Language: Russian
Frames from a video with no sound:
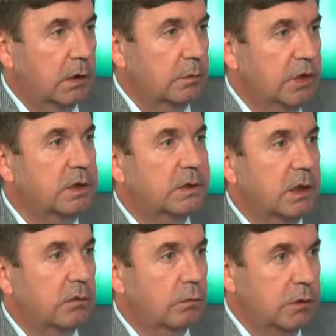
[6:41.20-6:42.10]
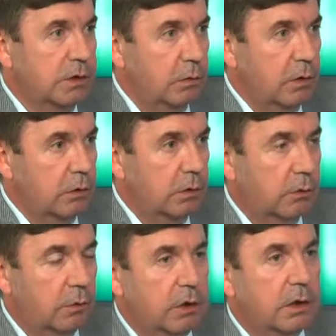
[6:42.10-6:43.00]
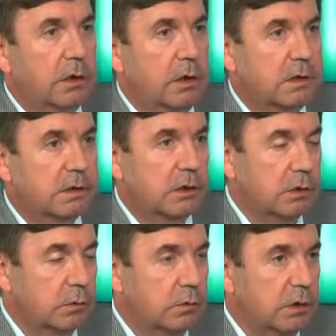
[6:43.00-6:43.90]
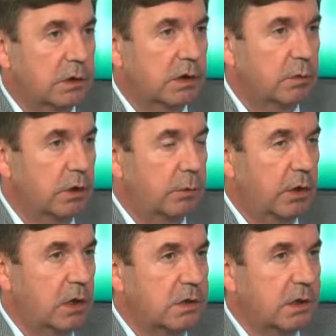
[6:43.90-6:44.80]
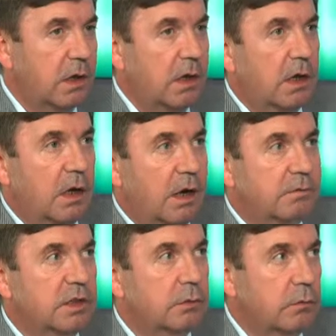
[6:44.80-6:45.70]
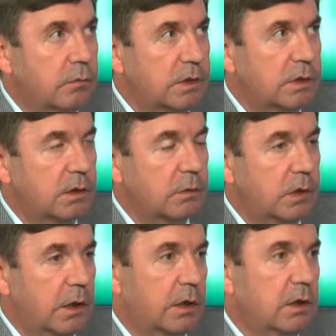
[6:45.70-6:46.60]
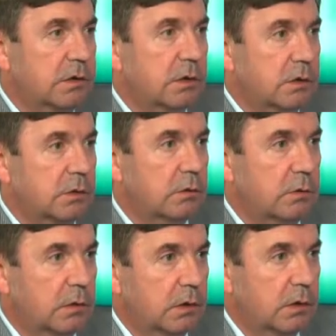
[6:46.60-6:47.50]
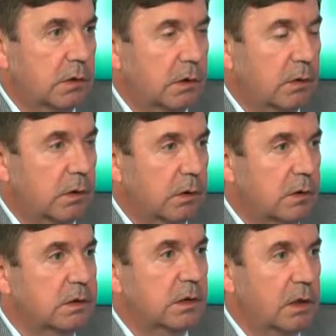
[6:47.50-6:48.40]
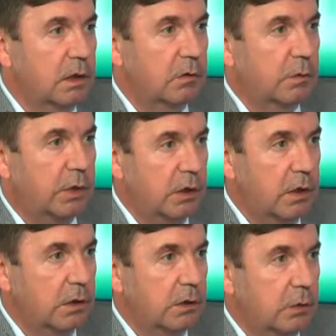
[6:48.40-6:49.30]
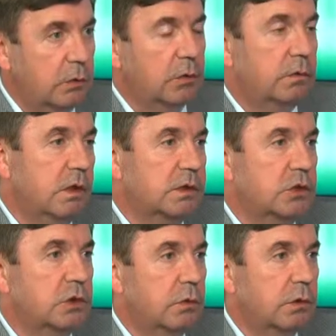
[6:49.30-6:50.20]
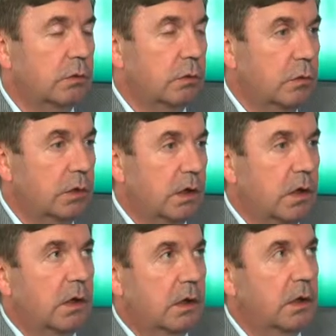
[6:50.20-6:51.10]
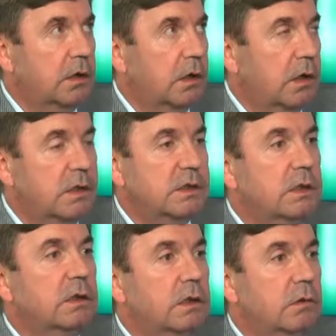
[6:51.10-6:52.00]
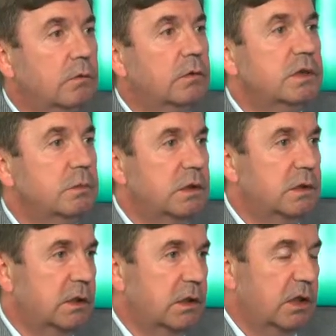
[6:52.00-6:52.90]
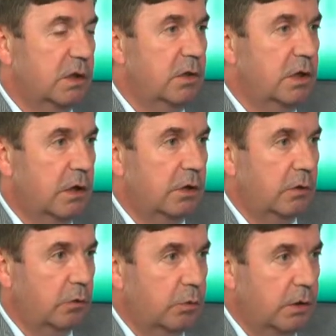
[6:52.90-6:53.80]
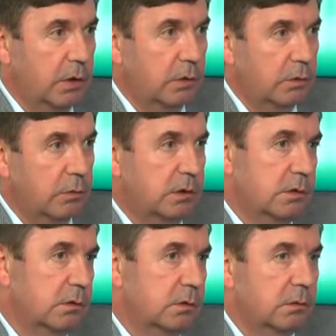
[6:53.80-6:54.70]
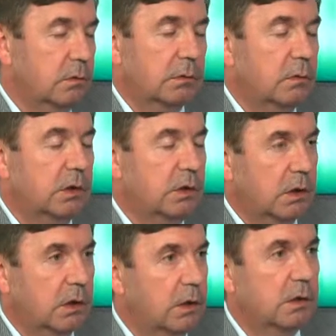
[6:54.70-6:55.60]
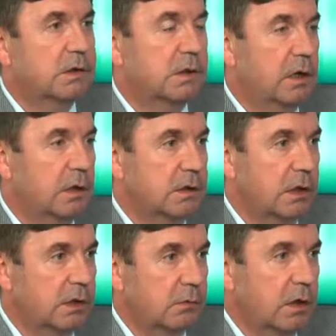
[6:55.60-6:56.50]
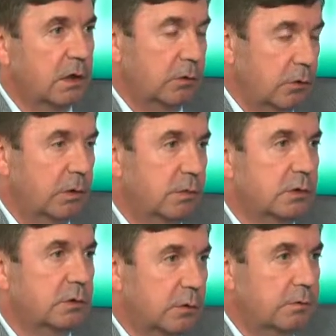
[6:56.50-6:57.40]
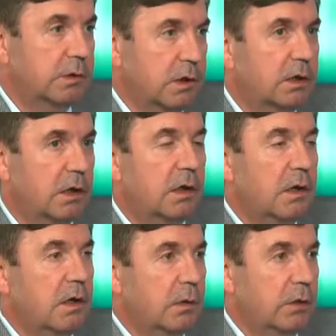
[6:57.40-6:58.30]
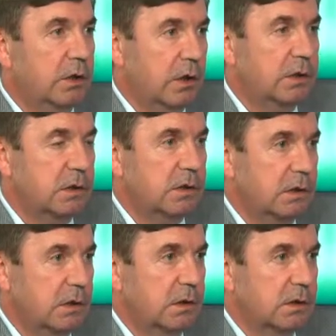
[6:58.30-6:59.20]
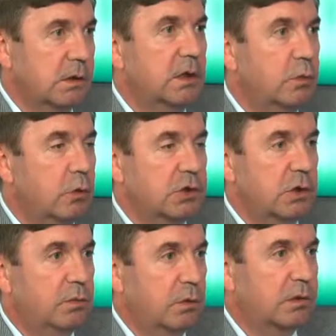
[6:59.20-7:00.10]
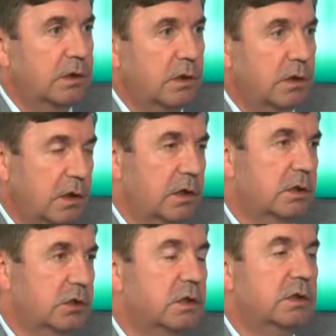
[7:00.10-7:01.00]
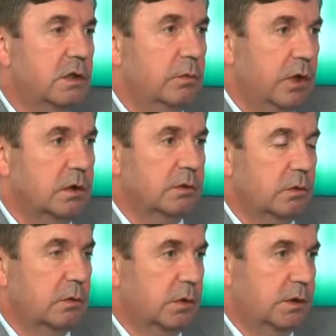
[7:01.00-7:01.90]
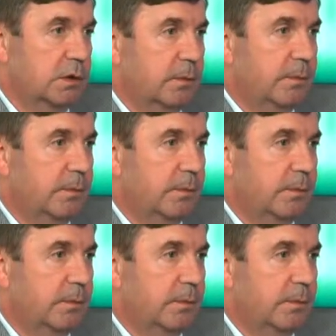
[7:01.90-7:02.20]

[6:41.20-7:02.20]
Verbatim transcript: 58 э, миллионов рублей на реализацию вот этих мероприятий, а всего в целом на реализацию э, национального проекта до 2024 года это 1,8 миллиарда рублей. То есть ну, это колоссальные средства, которые, безусловно, надо потратить э, с наибольшей пользой для жителей Брянской области.